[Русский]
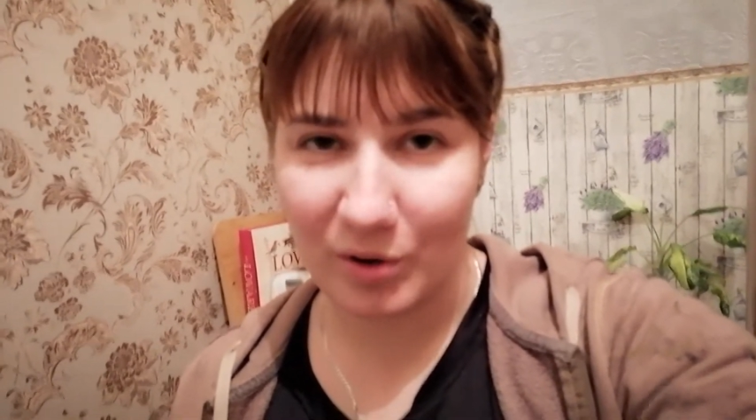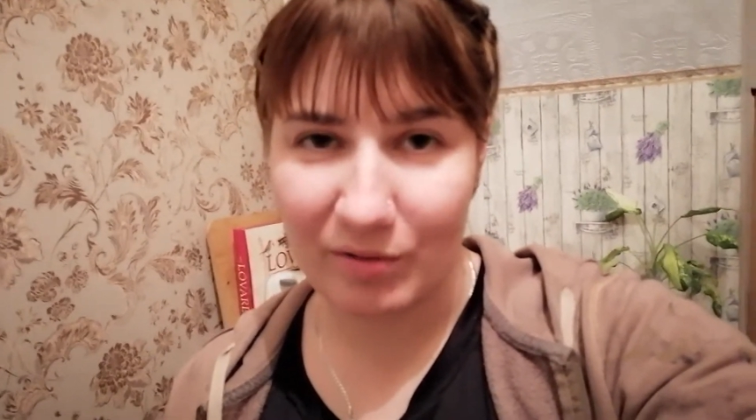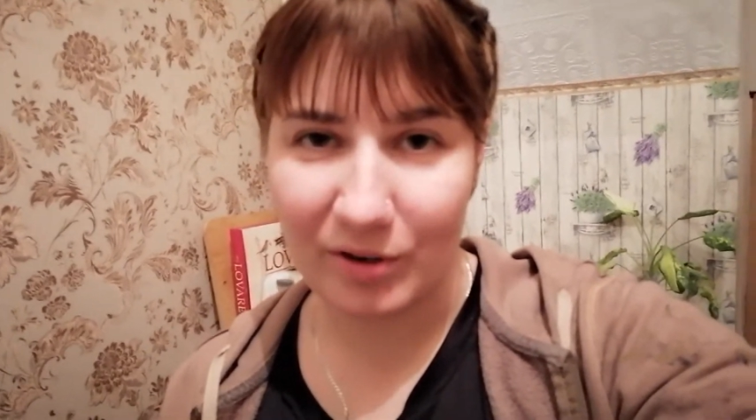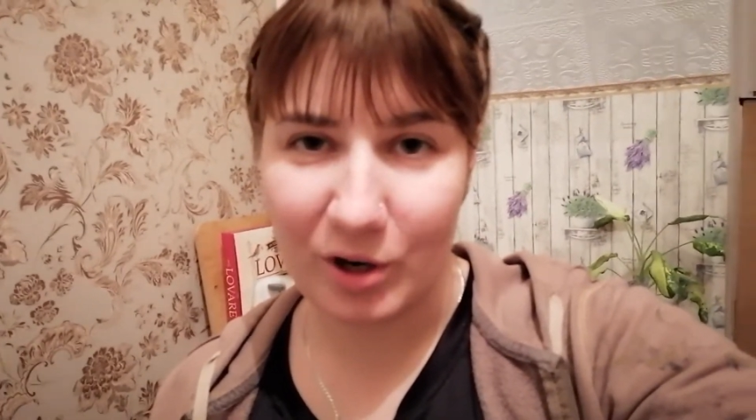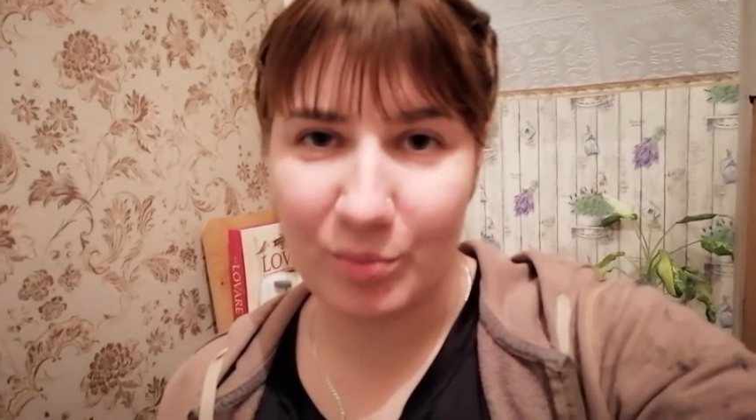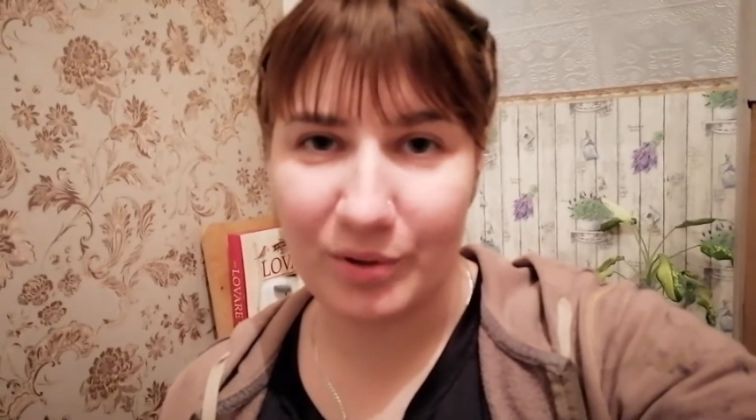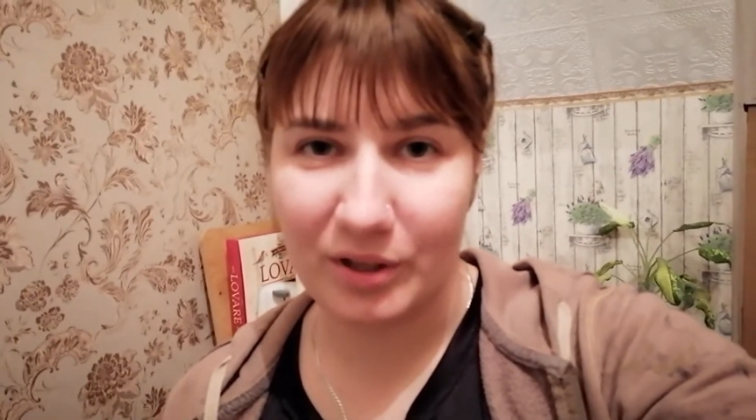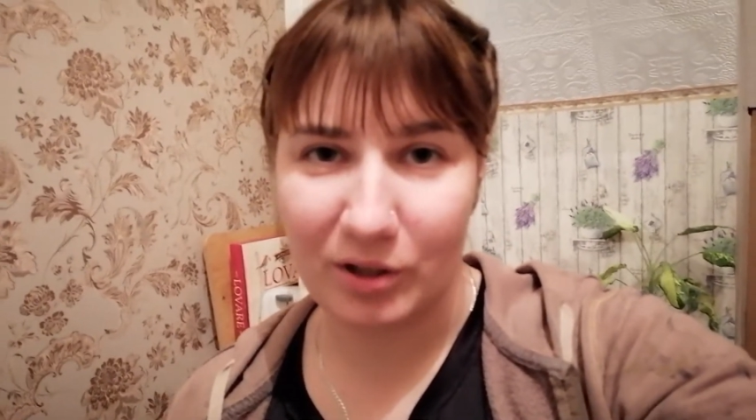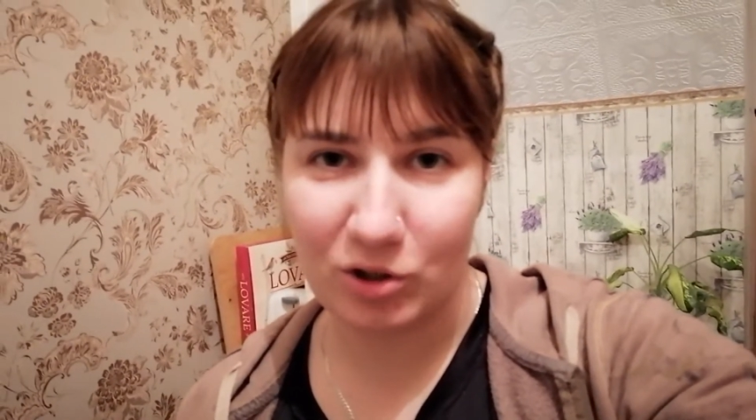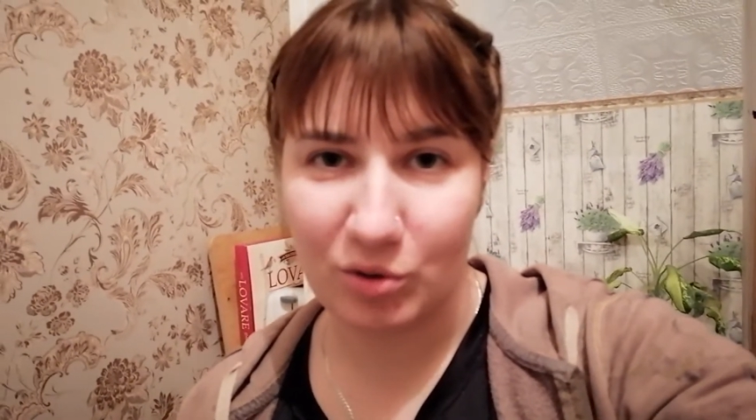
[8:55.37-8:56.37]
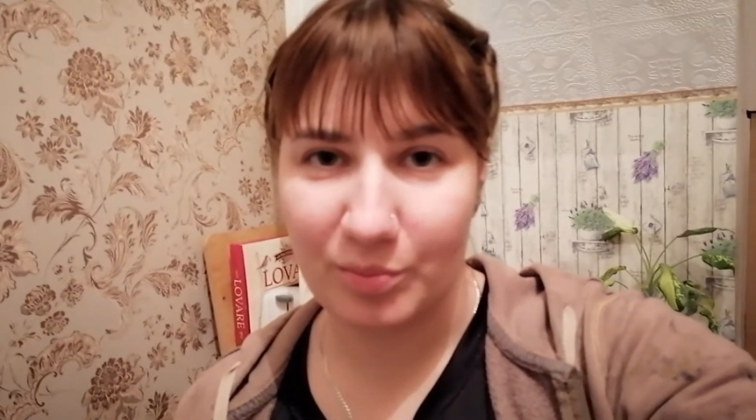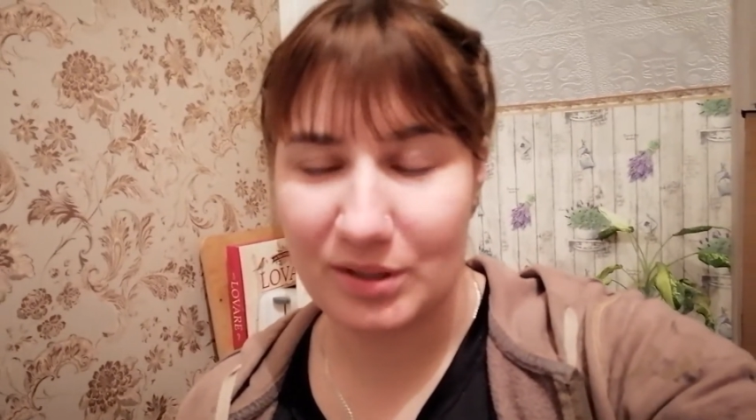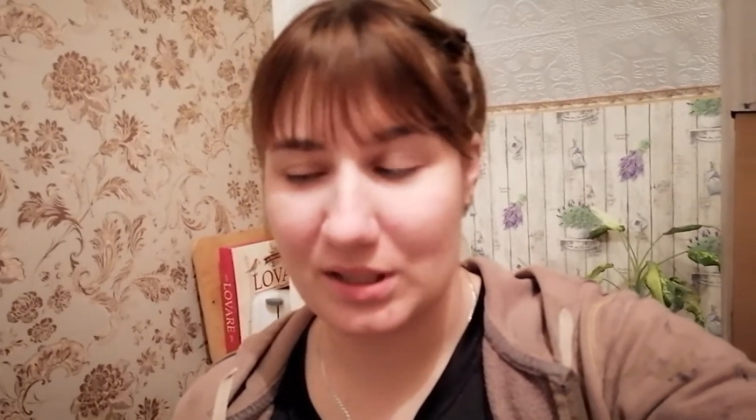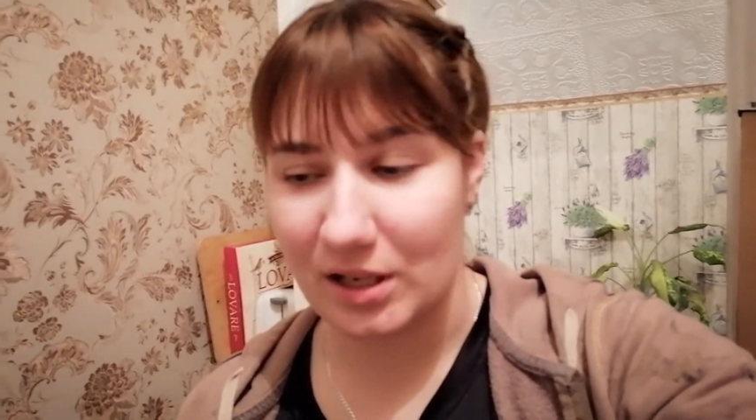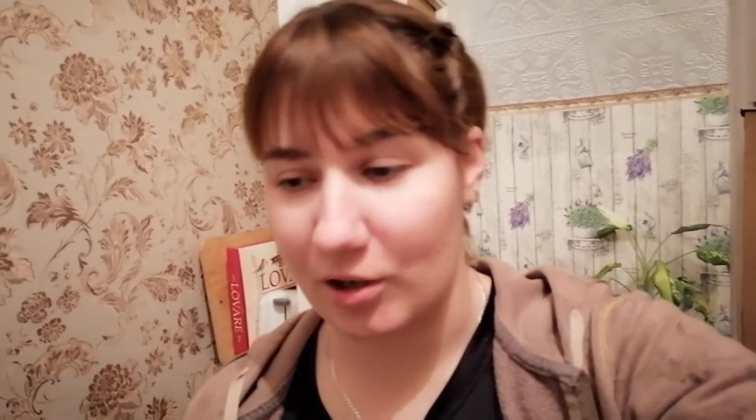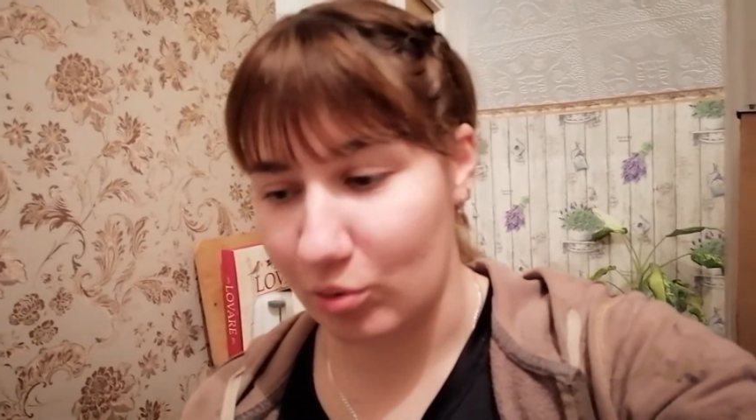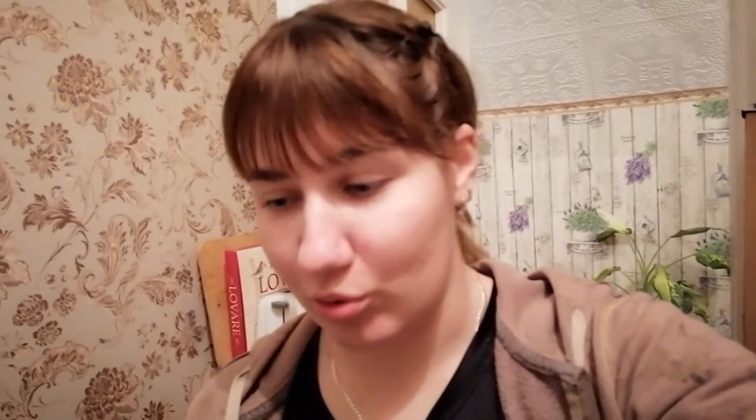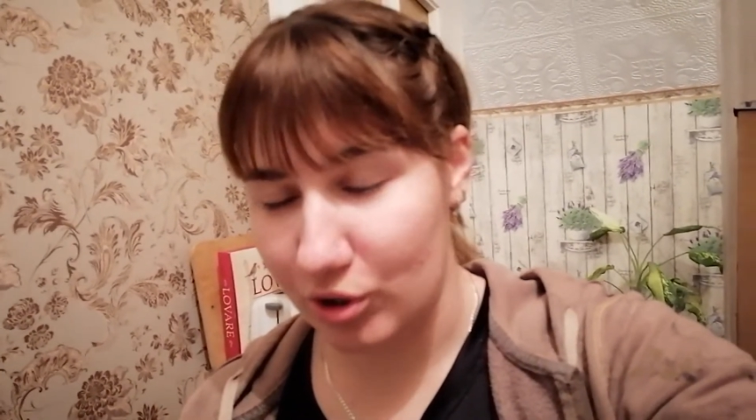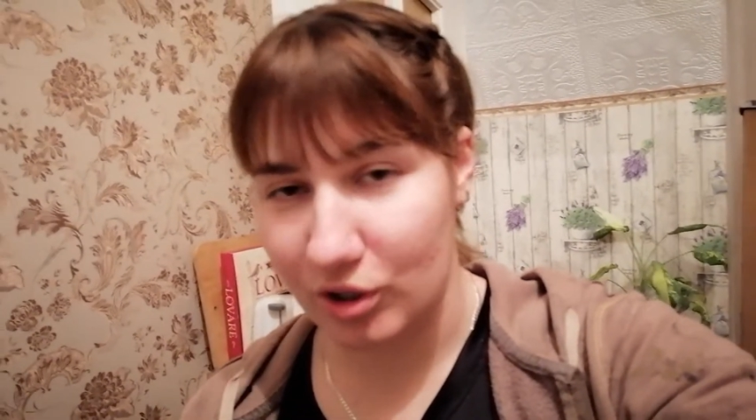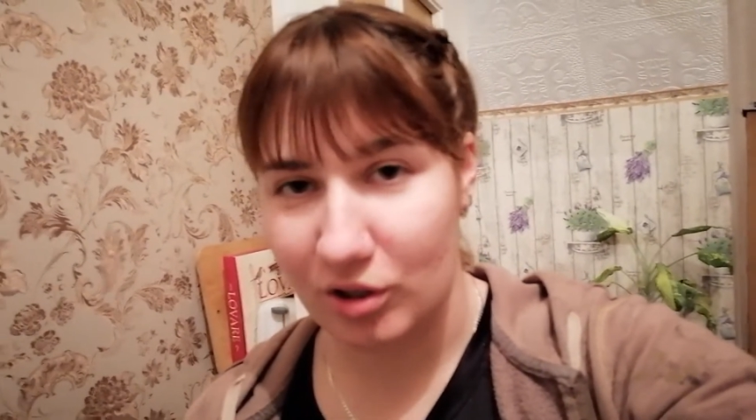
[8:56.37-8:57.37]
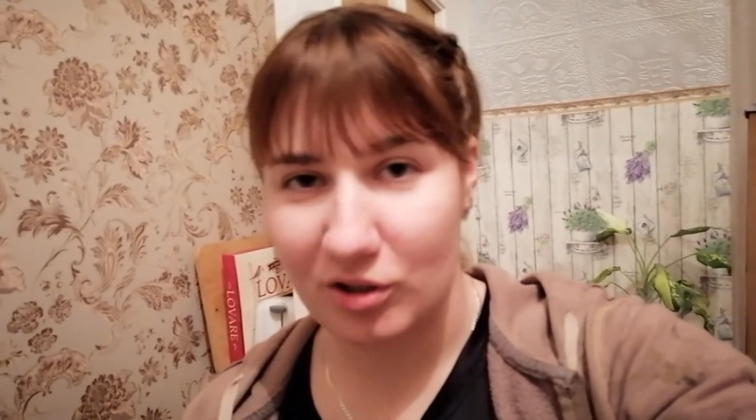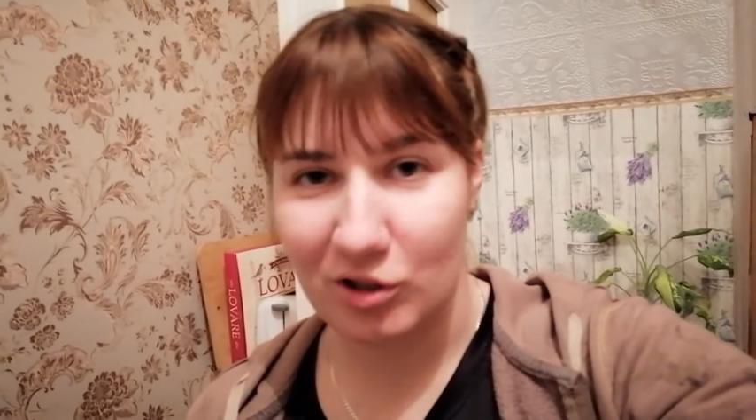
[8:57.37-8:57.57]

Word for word: проверяю пенал, чтобы писали ручки,